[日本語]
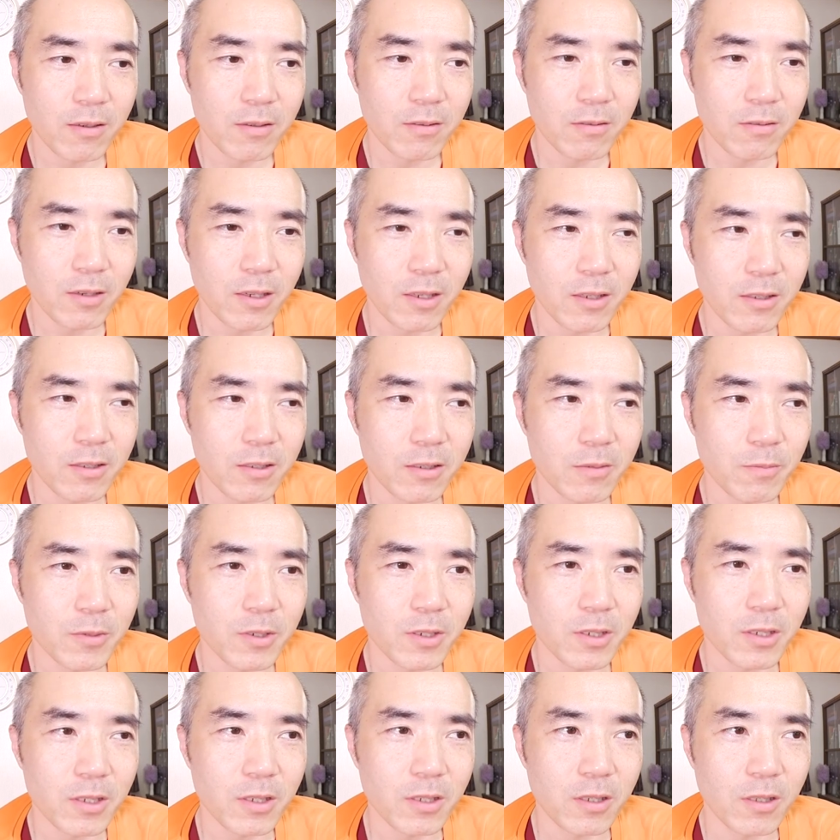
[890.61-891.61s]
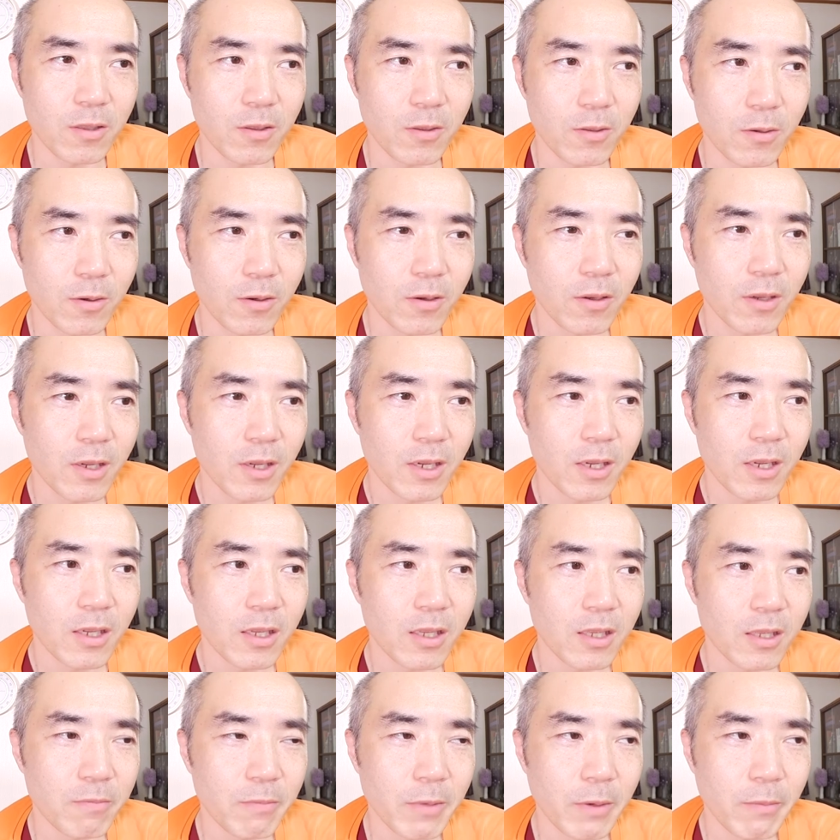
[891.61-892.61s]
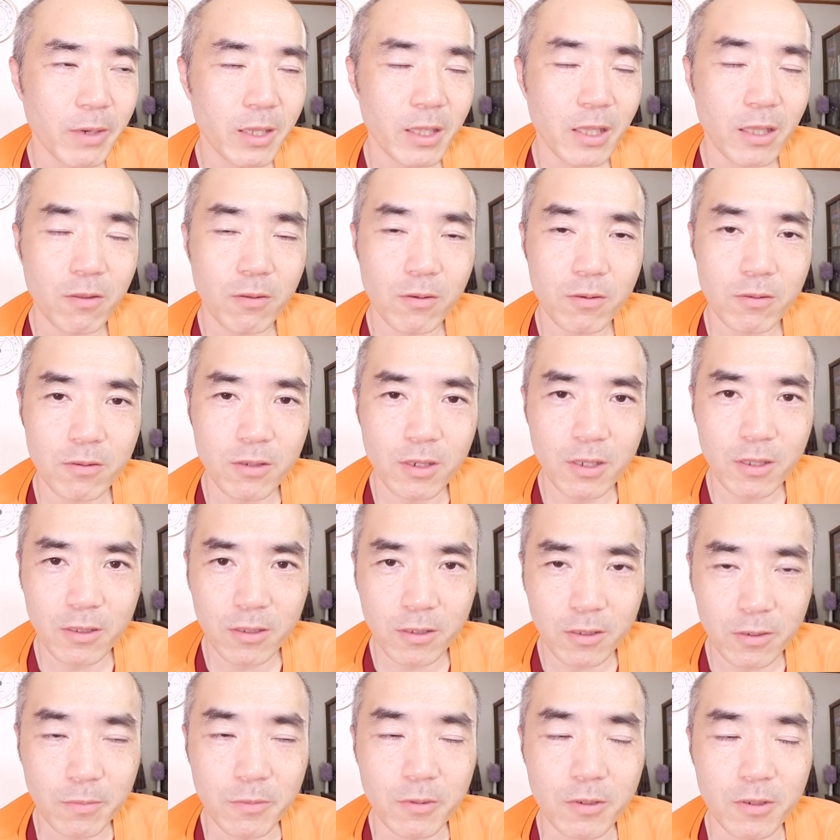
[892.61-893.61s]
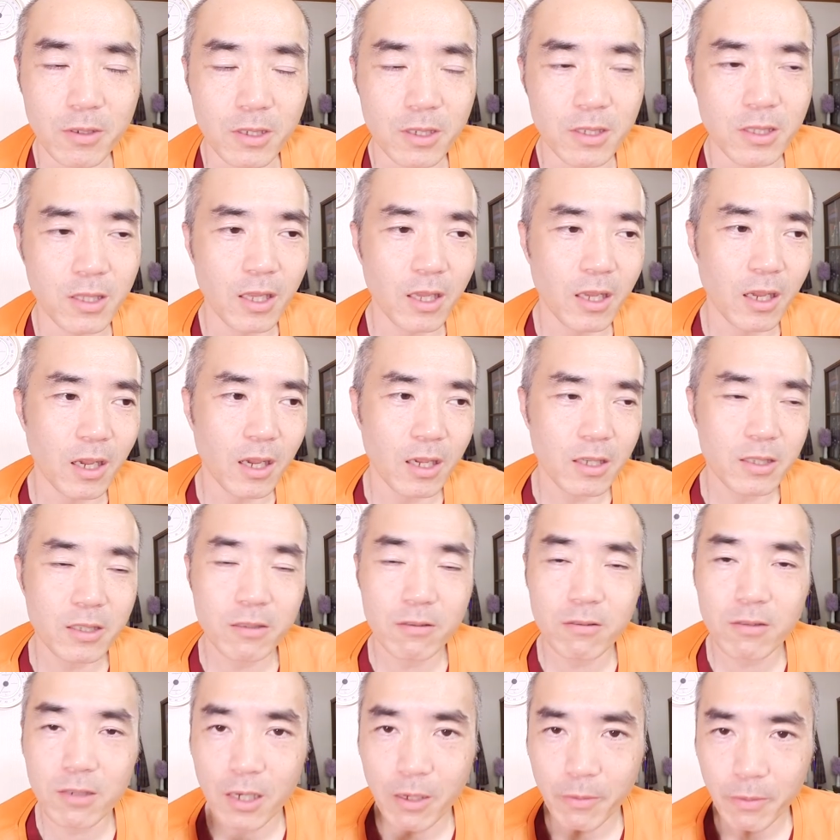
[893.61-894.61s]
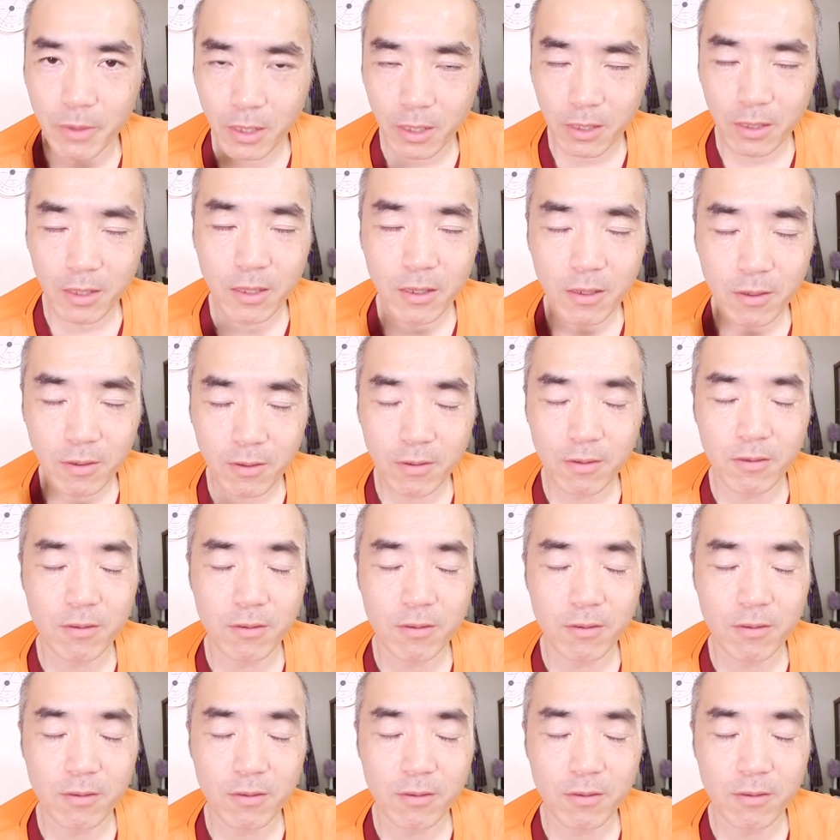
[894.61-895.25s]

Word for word: グリーンスムージーと今までのグリーンスムージーで味比べだね、